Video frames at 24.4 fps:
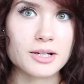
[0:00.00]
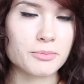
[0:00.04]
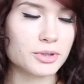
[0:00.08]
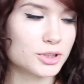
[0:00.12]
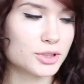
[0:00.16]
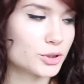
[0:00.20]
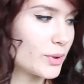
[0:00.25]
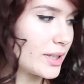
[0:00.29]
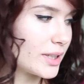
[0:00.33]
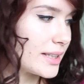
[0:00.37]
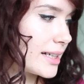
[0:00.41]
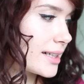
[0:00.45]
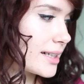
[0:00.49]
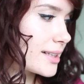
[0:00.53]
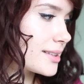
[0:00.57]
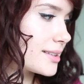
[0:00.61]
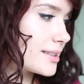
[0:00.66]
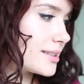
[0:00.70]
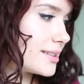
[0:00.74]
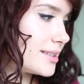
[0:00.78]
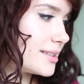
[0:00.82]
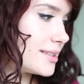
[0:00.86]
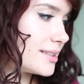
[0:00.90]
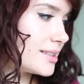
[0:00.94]
podkładach
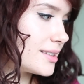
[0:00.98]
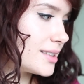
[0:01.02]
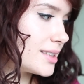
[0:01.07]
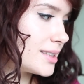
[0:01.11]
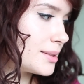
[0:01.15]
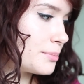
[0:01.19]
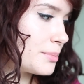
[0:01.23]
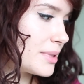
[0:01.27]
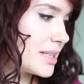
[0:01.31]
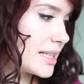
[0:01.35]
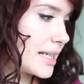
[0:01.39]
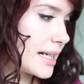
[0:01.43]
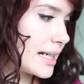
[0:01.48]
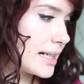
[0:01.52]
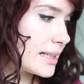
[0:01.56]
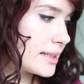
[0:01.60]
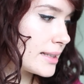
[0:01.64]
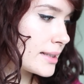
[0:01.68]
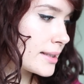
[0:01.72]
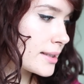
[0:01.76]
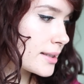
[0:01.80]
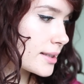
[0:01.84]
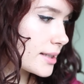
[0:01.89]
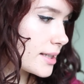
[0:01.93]

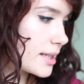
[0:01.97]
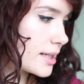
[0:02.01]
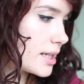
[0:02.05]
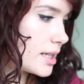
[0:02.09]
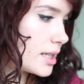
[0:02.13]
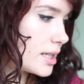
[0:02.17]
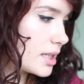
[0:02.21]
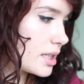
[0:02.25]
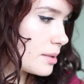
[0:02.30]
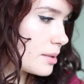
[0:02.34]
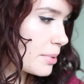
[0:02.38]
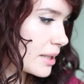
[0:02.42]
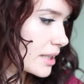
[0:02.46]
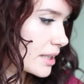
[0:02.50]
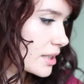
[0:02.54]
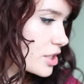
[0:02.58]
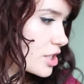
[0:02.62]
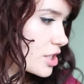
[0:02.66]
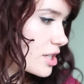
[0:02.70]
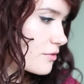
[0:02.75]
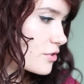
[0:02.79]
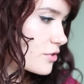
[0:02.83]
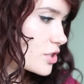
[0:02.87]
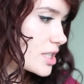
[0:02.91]
mineralnych i
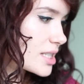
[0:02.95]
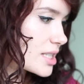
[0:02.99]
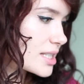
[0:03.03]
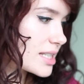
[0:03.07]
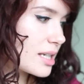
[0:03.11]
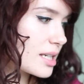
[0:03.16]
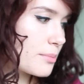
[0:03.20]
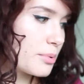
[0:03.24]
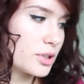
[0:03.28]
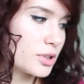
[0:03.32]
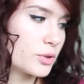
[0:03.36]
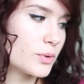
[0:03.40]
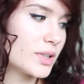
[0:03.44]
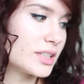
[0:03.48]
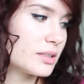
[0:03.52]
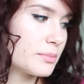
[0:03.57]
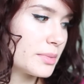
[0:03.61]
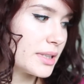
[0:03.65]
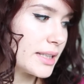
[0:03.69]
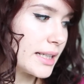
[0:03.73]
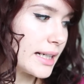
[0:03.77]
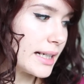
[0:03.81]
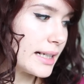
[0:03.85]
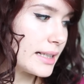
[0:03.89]
praktycznie wszystkie podkłady
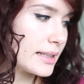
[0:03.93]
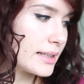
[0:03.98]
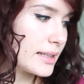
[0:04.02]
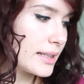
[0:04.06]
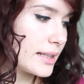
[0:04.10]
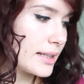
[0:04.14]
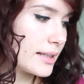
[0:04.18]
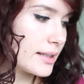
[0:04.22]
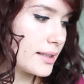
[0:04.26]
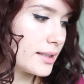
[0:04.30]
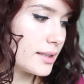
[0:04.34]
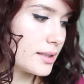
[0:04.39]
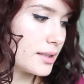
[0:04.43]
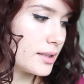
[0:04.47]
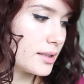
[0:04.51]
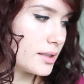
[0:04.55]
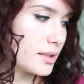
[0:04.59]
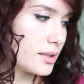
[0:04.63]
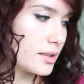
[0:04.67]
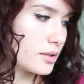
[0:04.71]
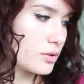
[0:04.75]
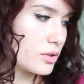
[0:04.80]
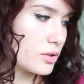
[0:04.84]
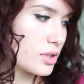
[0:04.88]
mineralne,
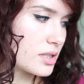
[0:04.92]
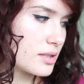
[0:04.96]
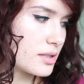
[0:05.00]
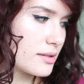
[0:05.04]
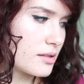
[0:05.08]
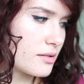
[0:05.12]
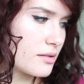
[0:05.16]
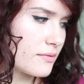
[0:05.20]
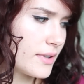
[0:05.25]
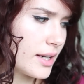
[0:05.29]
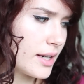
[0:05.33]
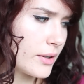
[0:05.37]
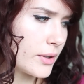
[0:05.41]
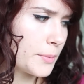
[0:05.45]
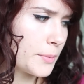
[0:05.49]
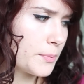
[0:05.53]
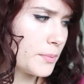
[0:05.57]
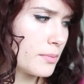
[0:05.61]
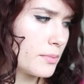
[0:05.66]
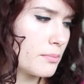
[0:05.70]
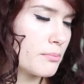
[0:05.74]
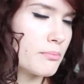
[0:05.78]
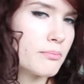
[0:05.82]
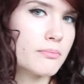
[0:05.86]
które
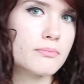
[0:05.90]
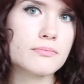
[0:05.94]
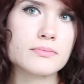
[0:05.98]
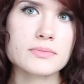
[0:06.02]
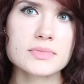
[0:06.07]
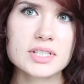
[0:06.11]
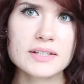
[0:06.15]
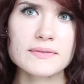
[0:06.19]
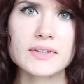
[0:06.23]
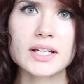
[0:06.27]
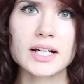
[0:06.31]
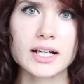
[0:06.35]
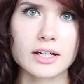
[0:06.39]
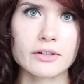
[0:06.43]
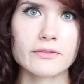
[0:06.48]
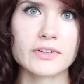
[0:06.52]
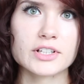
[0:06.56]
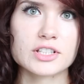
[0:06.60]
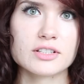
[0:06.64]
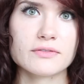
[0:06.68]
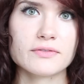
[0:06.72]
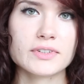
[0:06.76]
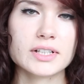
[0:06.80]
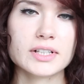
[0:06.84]
stosowałam, mm, zawierają
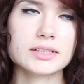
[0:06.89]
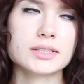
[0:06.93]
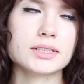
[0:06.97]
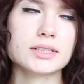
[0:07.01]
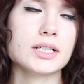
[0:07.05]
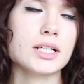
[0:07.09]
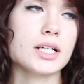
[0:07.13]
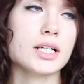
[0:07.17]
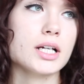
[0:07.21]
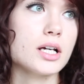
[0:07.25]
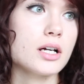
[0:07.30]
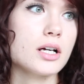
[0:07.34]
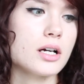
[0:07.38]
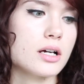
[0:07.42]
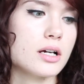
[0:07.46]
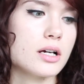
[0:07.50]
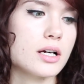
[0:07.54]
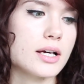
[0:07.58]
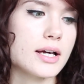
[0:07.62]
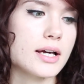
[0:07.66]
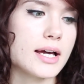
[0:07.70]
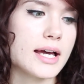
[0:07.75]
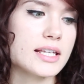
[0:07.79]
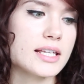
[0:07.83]
właśnie filtr
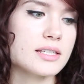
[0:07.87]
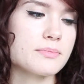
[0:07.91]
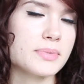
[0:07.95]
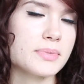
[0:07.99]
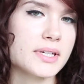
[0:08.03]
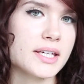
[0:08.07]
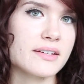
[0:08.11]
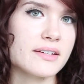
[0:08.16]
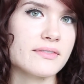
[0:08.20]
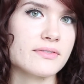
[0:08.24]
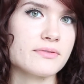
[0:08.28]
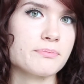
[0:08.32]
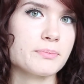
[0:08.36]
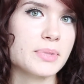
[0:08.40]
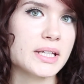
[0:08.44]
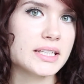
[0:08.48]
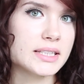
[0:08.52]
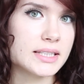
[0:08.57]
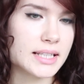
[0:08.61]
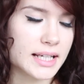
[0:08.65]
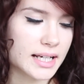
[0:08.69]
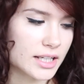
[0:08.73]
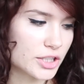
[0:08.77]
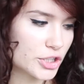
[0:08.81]
SPF
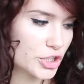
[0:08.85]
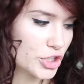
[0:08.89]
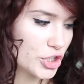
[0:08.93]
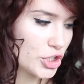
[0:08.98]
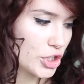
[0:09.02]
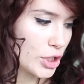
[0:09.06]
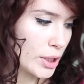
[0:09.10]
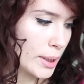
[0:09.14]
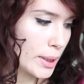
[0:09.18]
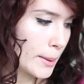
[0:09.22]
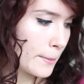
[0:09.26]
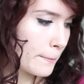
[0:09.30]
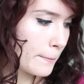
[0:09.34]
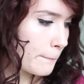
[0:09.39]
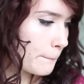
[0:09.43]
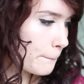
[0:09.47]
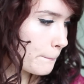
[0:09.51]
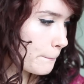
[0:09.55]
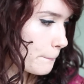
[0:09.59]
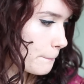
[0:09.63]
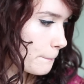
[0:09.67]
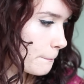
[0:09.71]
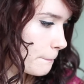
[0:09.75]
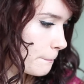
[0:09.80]
15
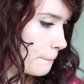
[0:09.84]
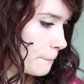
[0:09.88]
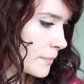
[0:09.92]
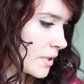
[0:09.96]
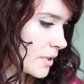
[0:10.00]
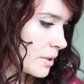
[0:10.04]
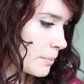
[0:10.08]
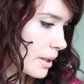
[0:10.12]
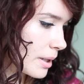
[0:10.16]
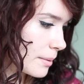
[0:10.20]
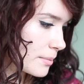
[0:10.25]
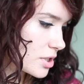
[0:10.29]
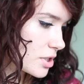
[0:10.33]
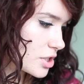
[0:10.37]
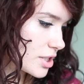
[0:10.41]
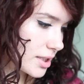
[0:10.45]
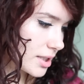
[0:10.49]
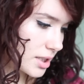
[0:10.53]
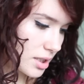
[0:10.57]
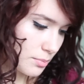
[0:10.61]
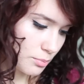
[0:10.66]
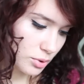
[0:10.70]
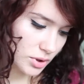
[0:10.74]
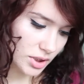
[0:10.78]
mm, i mam też
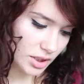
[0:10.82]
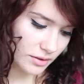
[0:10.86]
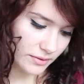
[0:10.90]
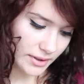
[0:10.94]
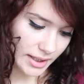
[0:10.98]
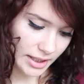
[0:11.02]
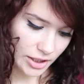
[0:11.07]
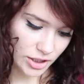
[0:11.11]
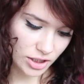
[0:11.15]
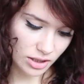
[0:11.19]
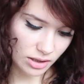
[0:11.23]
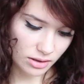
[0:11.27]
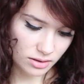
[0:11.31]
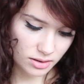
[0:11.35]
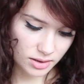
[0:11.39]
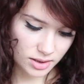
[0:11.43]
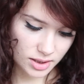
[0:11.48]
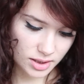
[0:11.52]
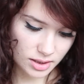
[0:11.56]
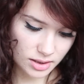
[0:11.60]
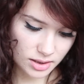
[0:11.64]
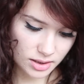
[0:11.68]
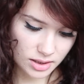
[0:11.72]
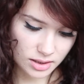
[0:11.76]
taki pudr
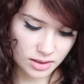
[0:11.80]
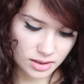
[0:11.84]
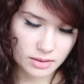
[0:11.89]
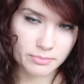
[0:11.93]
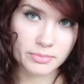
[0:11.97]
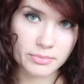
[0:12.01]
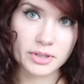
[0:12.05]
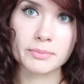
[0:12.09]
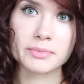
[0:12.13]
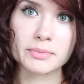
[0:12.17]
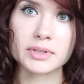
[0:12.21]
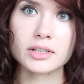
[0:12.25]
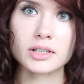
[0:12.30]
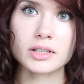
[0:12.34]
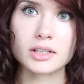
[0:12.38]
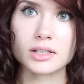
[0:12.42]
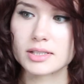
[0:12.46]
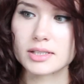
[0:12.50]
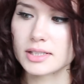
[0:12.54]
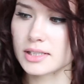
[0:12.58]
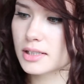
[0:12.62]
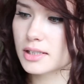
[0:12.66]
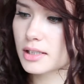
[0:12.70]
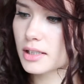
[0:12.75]
wykańczający z Bare
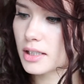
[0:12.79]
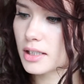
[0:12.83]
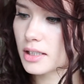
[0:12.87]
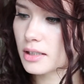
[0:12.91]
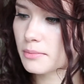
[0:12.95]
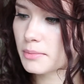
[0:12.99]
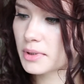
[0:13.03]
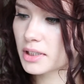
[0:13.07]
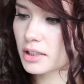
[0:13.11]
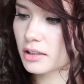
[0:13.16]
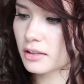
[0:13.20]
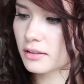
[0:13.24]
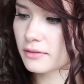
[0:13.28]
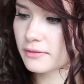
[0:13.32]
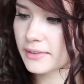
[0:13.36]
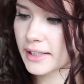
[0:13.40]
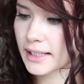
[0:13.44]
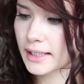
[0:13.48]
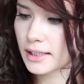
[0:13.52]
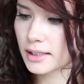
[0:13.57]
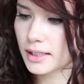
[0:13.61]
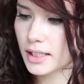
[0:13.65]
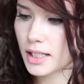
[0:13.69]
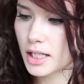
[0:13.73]
Minerals Mineral
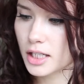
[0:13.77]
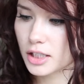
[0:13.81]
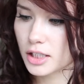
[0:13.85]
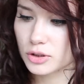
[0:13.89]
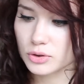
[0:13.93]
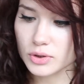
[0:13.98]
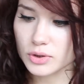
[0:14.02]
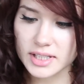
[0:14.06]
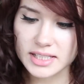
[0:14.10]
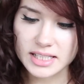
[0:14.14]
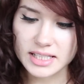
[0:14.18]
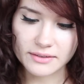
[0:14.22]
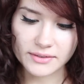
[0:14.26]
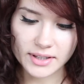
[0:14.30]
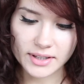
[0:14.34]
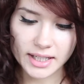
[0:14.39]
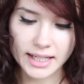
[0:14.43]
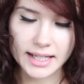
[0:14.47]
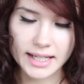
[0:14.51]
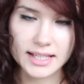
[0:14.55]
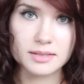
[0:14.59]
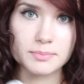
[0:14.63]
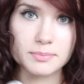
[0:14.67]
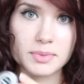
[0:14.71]
Veil, który
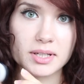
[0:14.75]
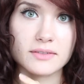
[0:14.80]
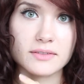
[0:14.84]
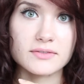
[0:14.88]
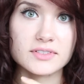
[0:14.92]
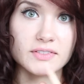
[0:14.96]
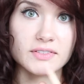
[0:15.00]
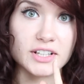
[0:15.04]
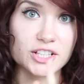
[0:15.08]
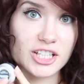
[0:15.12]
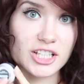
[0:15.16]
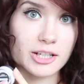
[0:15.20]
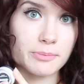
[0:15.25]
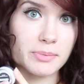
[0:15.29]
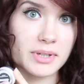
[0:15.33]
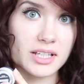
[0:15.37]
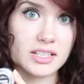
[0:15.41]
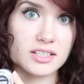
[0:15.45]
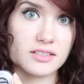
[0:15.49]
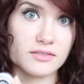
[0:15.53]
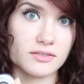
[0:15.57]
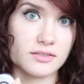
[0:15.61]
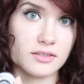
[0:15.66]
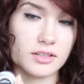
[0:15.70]
zawiera SPF
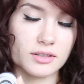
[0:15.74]
25,